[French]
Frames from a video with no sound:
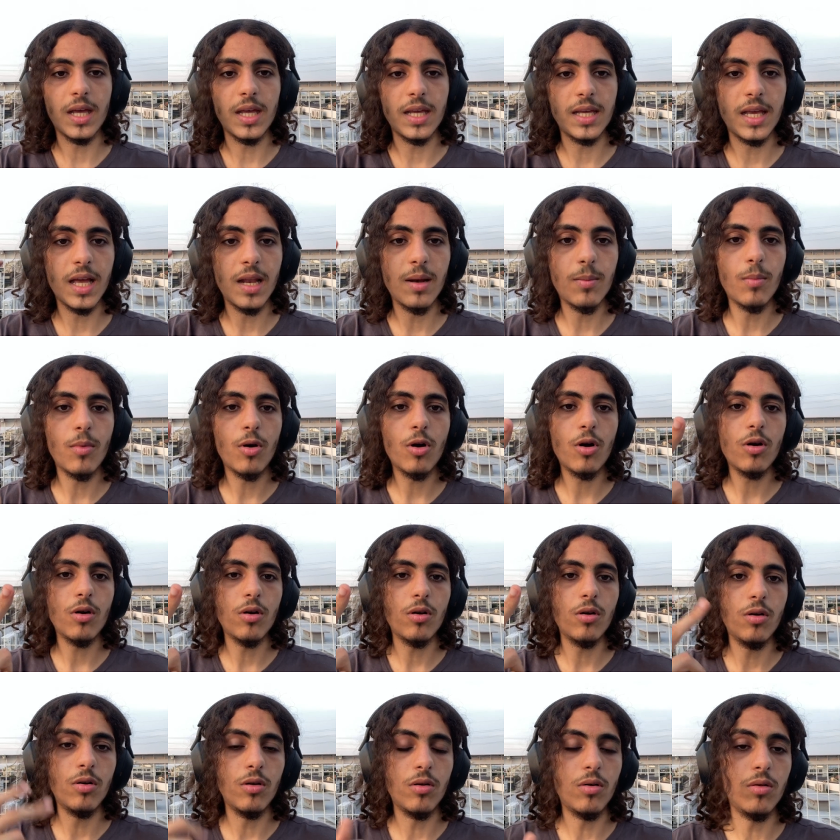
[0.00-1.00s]
également
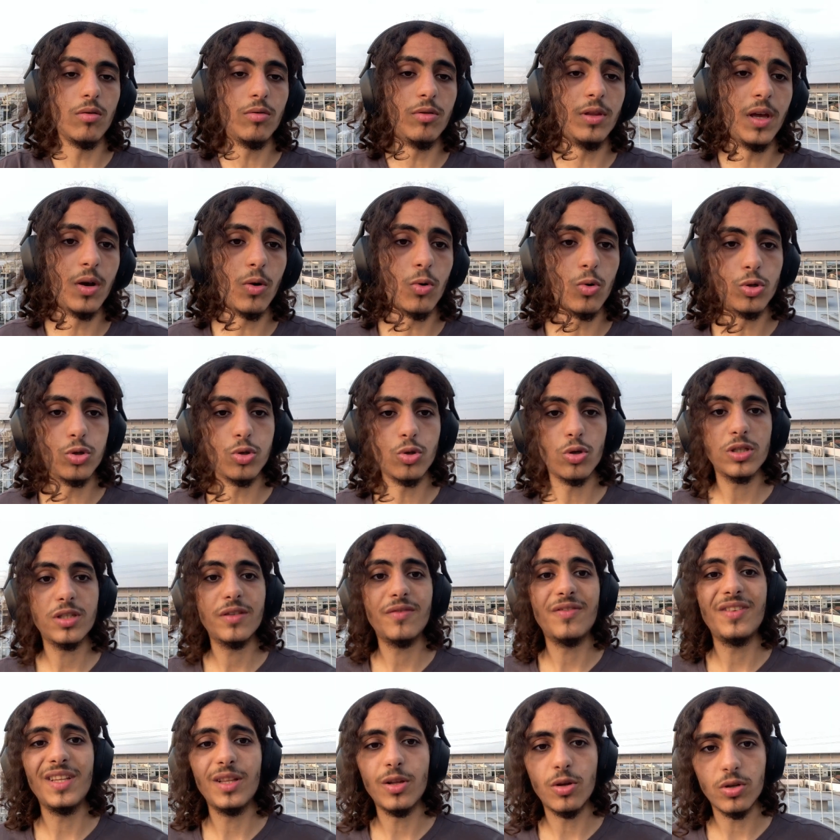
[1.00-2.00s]
euh, des ressources
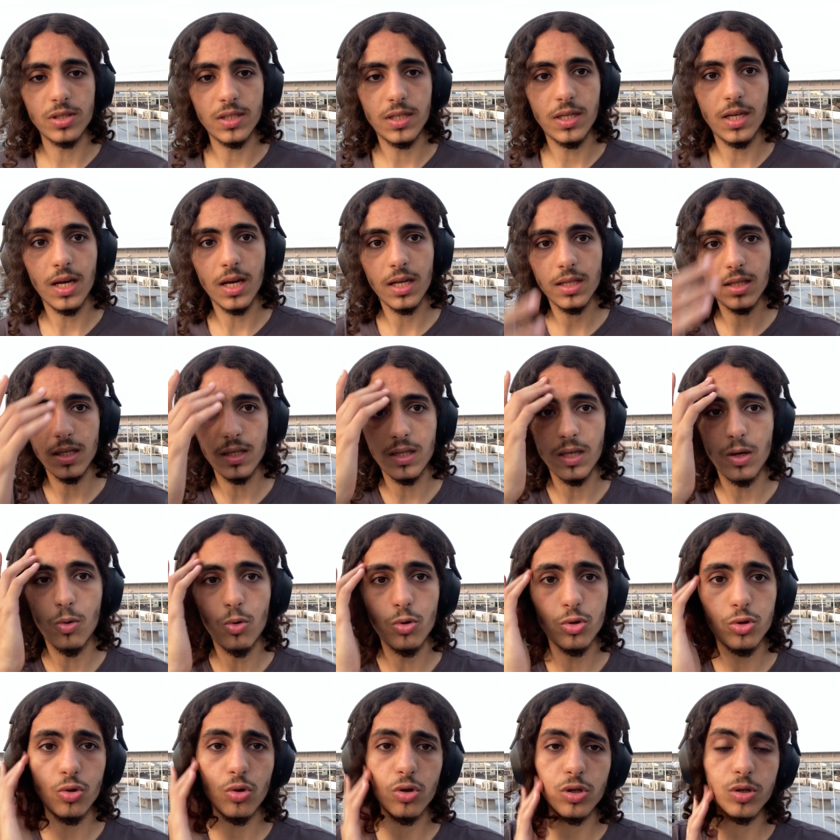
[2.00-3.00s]
financières, tu as des
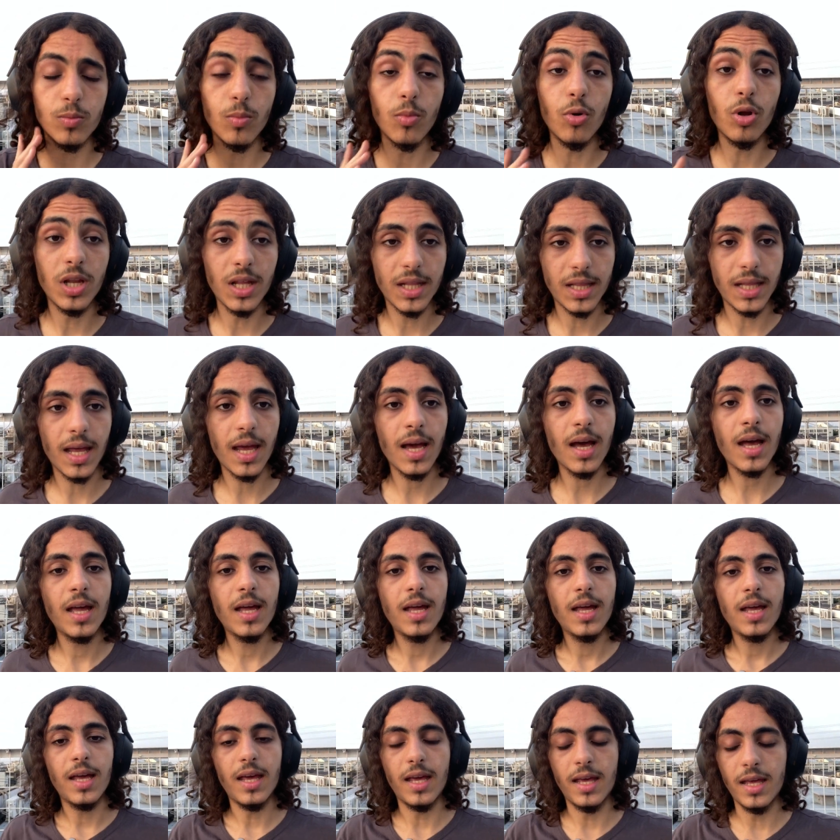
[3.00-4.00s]
ressources monétaires,
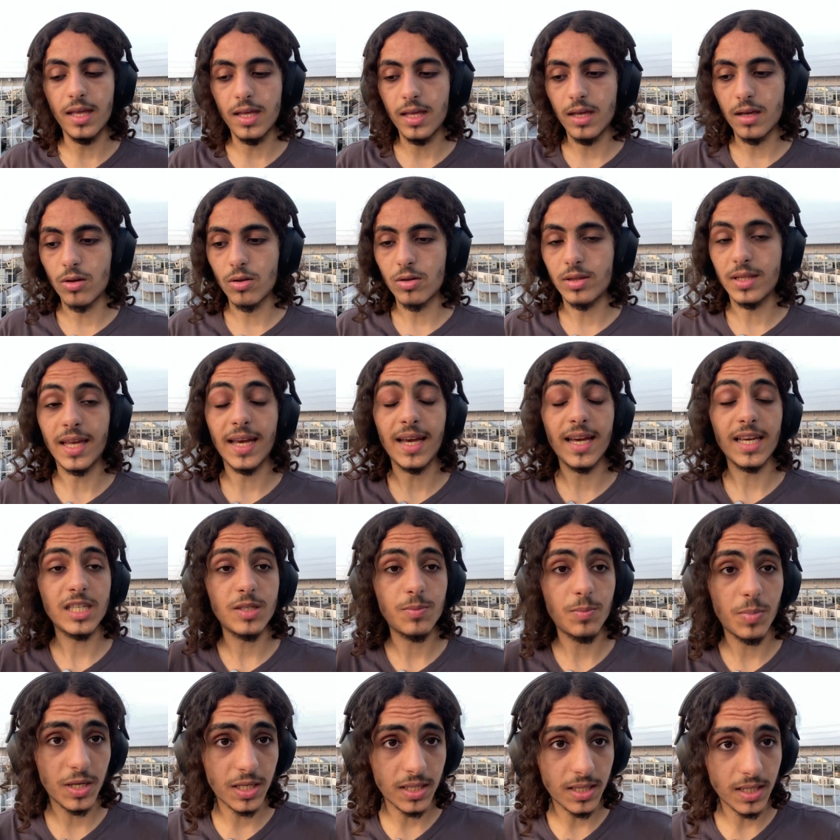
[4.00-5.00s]
et euh, tu es
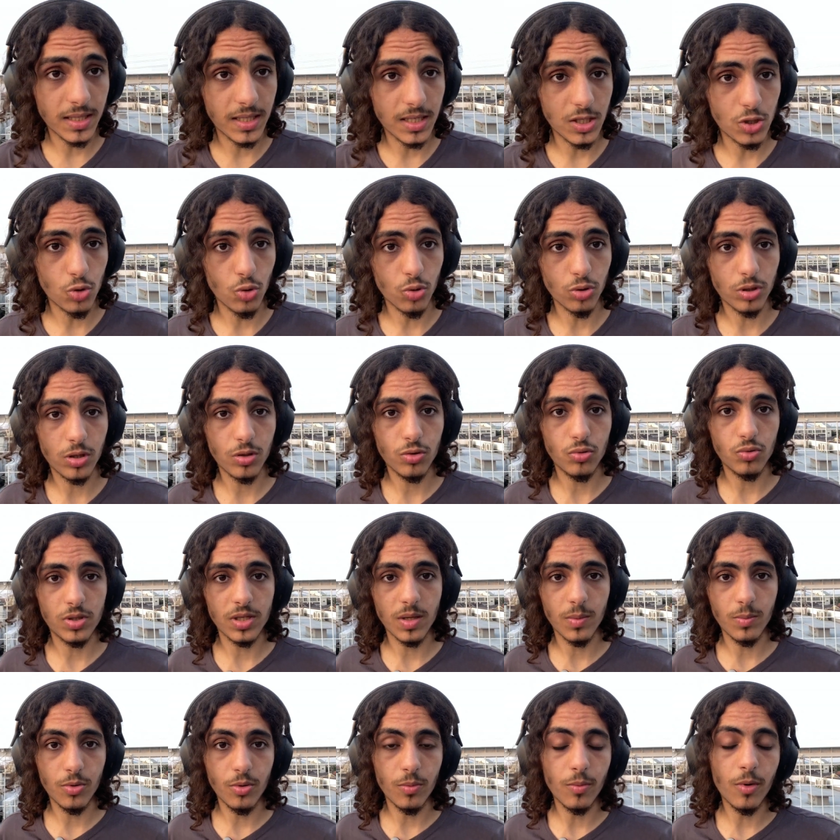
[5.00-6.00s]
respecté des autres tout
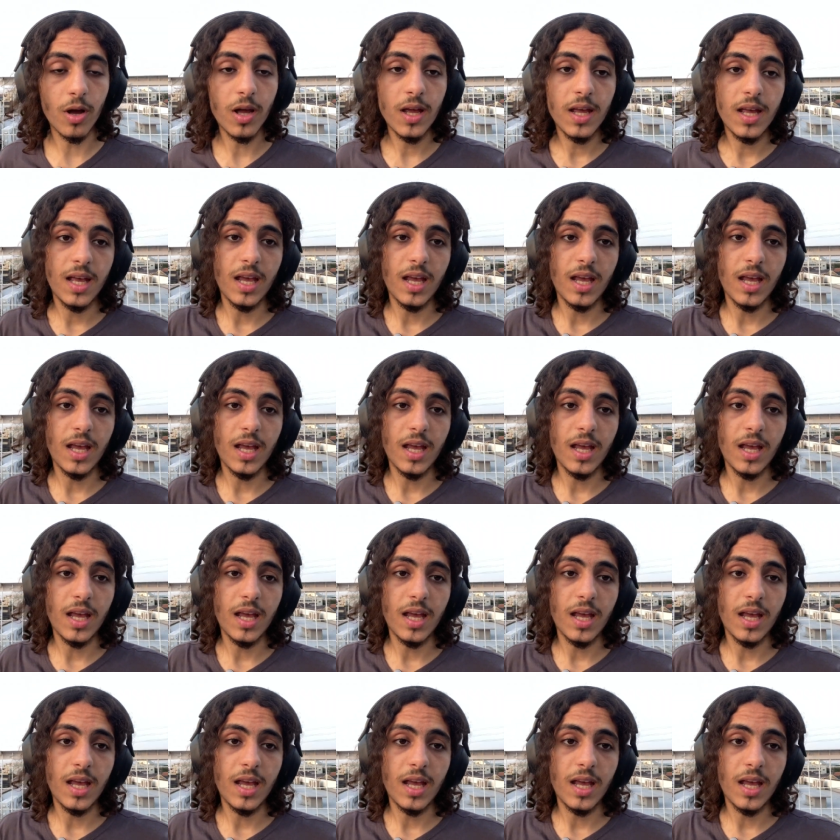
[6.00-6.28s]
simplement.